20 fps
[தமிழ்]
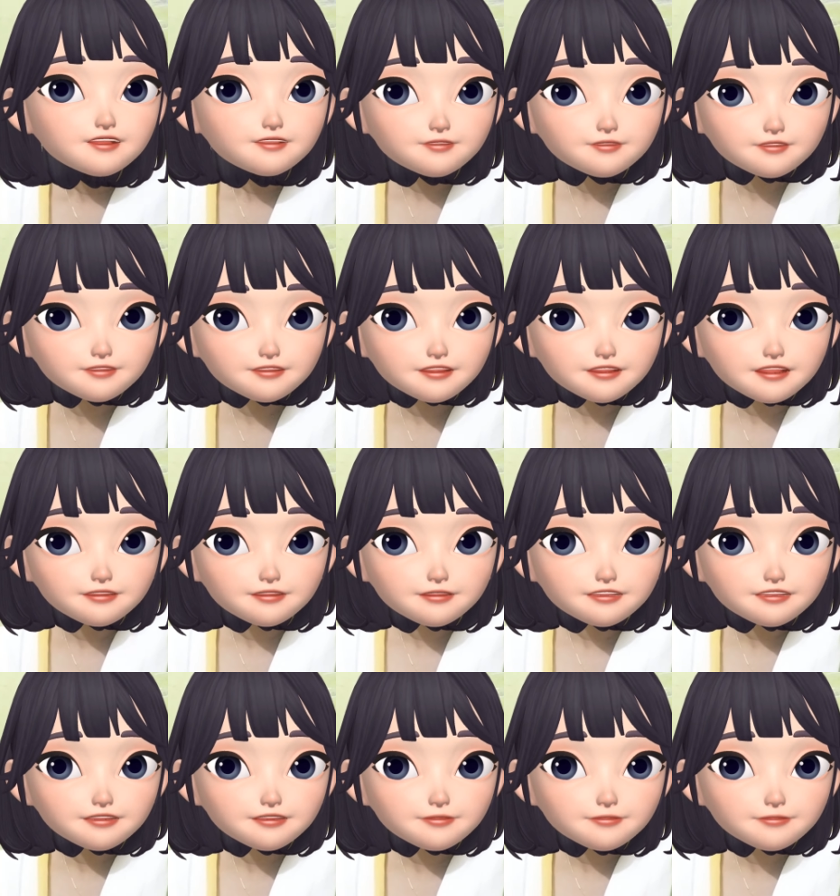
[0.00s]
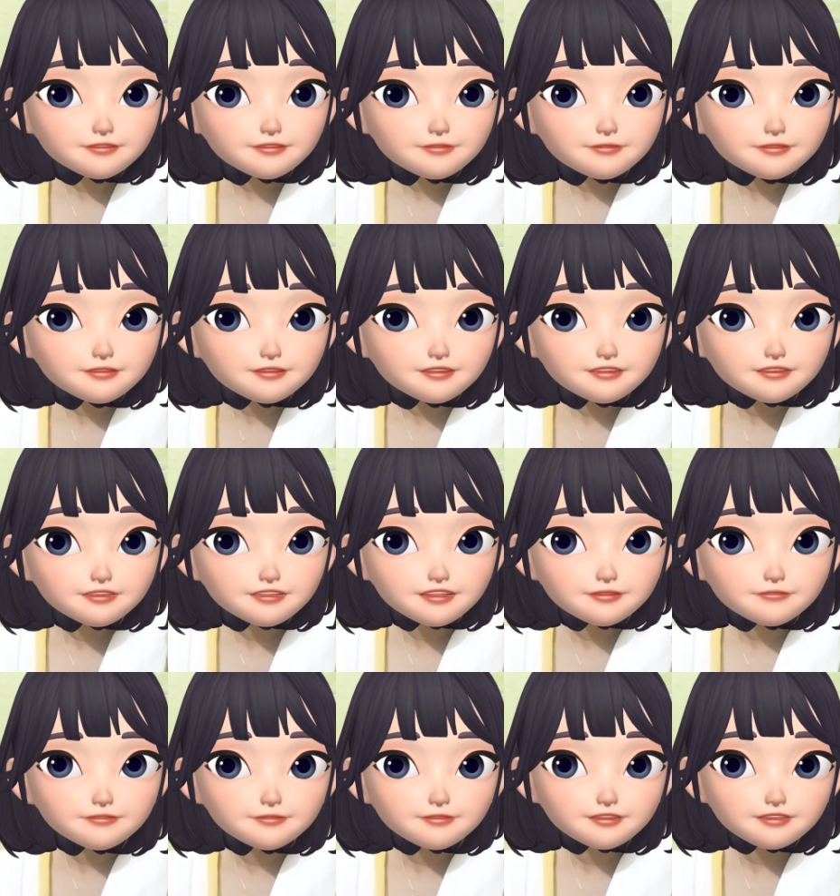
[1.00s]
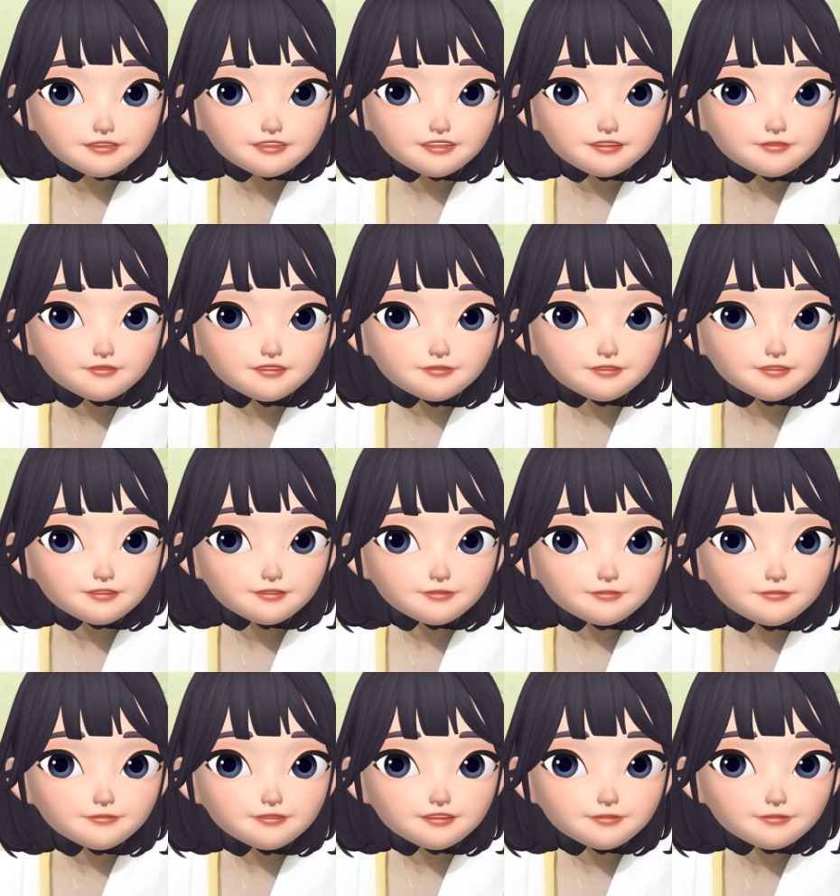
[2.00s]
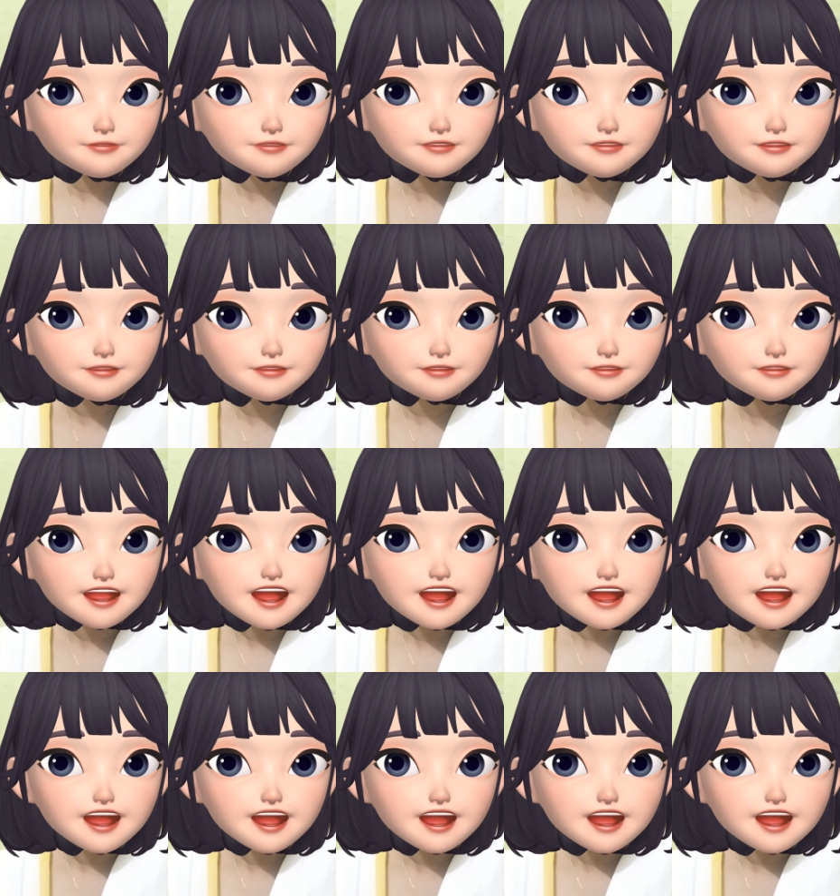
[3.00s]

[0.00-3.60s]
உன்னோட அஜாக்கிரதனாலதான் தான் நீ கீழே விழுந்திருக்க குழந்தையும் நம்மளை விட்டு போயிரு இருக்கு